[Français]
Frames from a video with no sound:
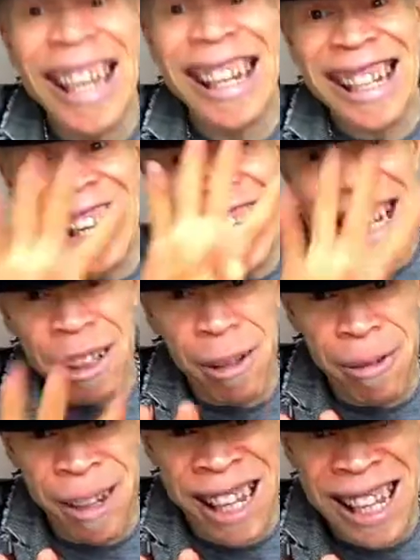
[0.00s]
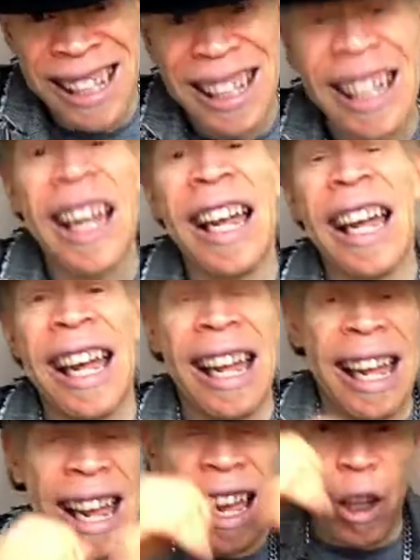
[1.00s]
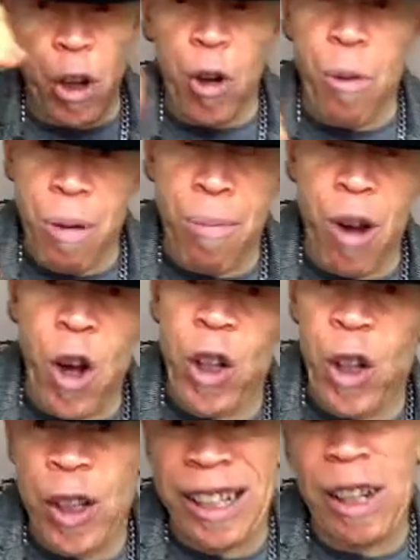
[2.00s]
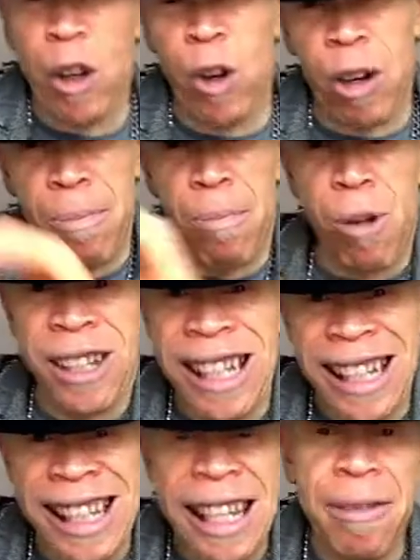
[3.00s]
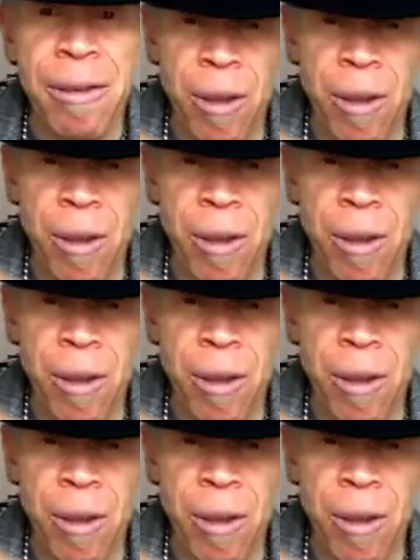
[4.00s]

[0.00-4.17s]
Ces quatre phases que l'on peut prendre dans un rôle positif